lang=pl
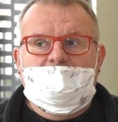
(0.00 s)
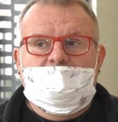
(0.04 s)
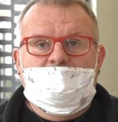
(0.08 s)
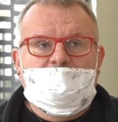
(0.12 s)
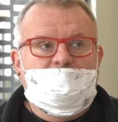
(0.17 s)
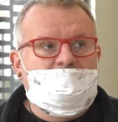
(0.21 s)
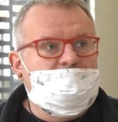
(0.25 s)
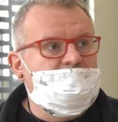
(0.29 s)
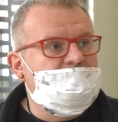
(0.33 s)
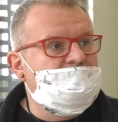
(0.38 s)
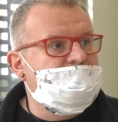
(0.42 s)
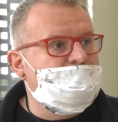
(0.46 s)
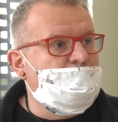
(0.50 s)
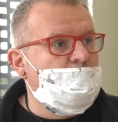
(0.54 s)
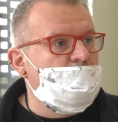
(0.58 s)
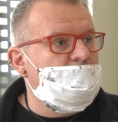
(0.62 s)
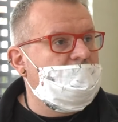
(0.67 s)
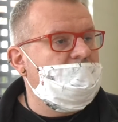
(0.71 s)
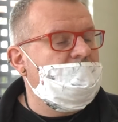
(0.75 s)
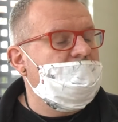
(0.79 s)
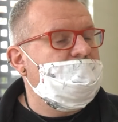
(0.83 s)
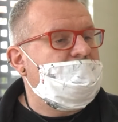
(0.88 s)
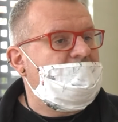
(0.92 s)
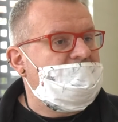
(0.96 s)
czy
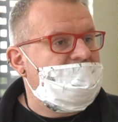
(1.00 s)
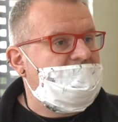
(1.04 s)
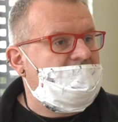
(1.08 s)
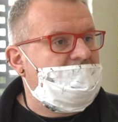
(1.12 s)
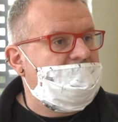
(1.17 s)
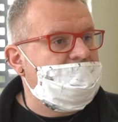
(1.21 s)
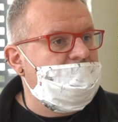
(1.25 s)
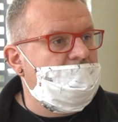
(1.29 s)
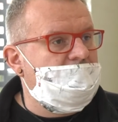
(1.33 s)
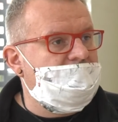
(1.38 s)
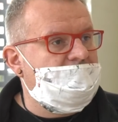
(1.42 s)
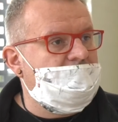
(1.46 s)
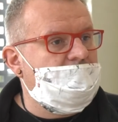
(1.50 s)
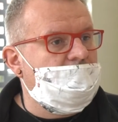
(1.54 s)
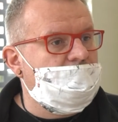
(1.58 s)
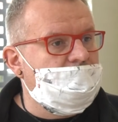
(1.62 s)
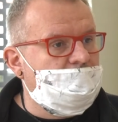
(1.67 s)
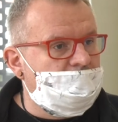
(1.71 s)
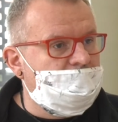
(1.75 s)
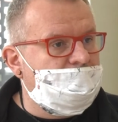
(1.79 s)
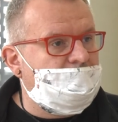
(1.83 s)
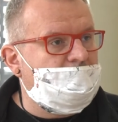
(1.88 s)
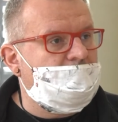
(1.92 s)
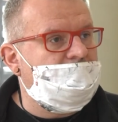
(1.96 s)
spółki prawa handlowego
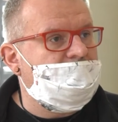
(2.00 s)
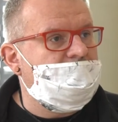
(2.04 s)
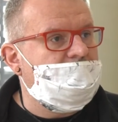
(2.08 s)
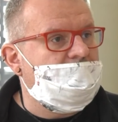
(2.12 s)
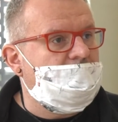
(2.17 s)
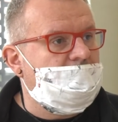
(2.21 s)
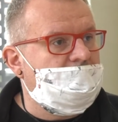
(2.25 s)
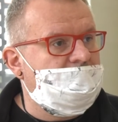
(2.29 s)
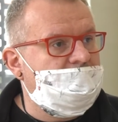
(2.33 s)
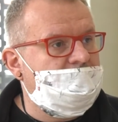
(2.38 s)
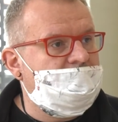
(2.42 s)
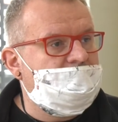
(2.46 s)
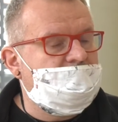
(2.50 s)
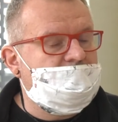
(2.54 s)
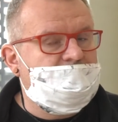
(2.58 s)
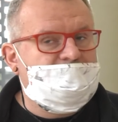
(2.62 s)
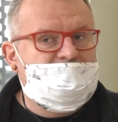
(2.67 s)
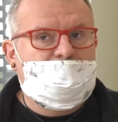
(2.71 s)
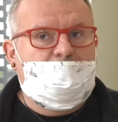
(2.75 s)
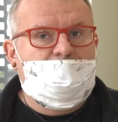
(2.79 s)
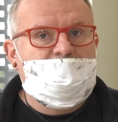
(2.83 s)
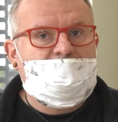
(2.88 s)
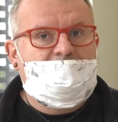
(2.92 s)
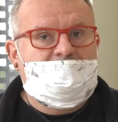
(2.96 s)
non-profitowe, czy
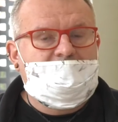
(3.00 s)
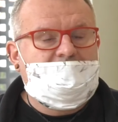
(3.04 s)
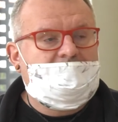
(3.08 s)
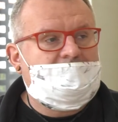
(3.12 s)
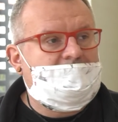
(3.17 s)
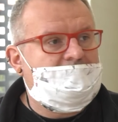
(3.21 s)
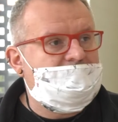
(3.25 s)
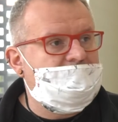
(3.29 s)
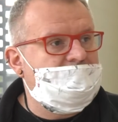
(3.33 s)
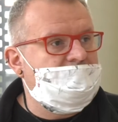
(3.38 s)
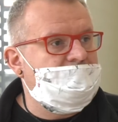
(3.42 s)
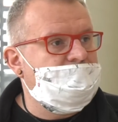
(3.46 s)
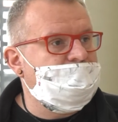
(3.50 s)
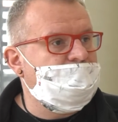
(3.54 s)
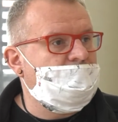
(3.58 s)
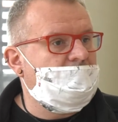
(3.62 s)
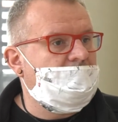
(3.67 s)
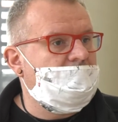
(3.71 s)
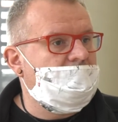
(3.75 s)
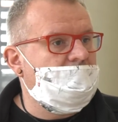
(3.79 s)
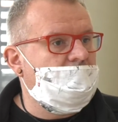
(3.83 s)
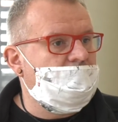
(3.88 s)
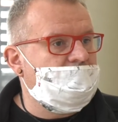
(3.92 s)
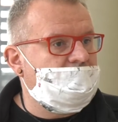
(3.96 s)
wspomniane rady
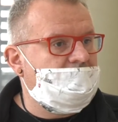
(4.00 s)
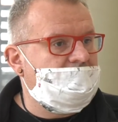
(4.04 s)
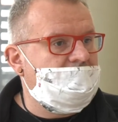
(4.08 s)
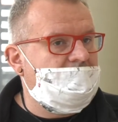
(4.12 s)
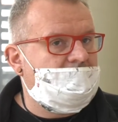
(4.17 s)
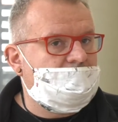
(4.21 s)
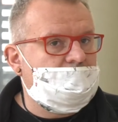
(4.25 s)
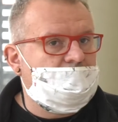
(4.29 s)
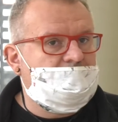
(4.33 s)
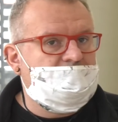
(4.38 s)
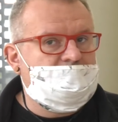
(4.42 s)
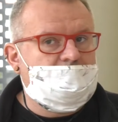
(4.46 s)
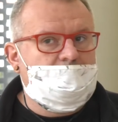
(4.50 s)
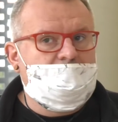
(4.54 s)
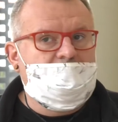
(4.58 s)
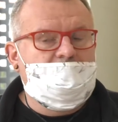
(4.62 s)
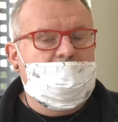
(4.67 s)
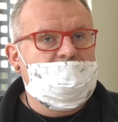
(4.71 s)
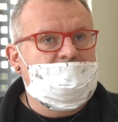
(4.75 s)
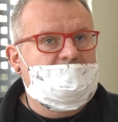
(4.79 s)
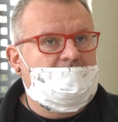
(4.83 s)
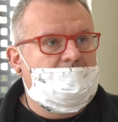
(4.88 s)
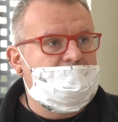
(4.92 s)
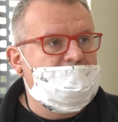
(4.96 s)
osiedla, które są
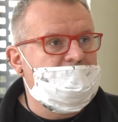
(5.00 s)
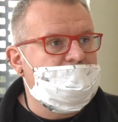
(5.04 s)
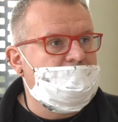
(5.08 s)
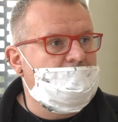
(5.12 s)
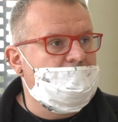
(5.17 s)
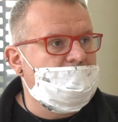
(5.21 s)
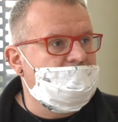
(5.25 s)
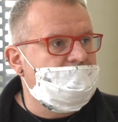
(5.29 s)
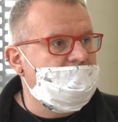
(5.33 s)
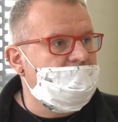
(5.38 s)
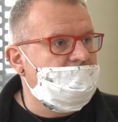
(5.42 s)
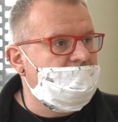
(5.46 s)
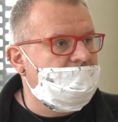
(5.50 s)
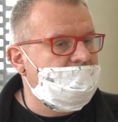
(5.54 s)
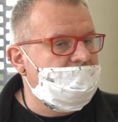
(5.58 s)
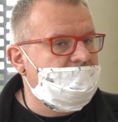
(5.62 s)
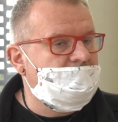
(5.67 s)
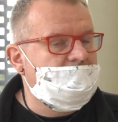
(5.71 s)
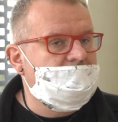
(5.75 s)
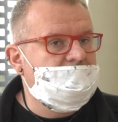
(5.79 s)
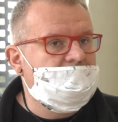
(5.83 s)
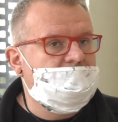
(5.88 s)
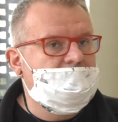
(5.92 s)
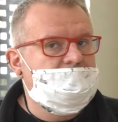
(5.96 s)
jednostkami
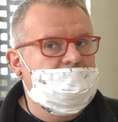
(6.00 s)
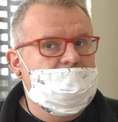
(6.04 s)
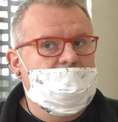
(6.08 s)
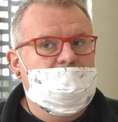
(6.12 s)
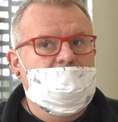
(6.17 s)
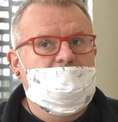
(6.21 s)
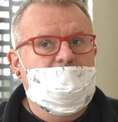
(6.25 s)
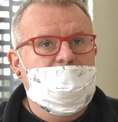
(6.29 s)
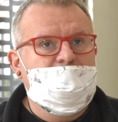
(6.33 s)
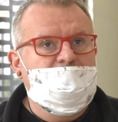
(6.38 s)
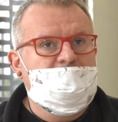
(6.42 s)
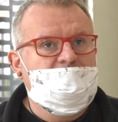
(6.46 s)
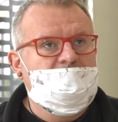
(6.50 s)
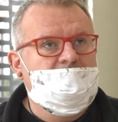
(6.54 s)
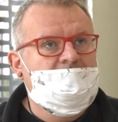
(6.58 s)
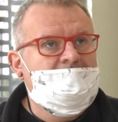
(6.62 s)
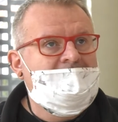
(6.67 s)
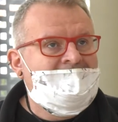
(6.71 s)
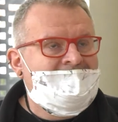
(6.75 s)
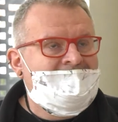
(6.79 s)
pomocniczymi gminy.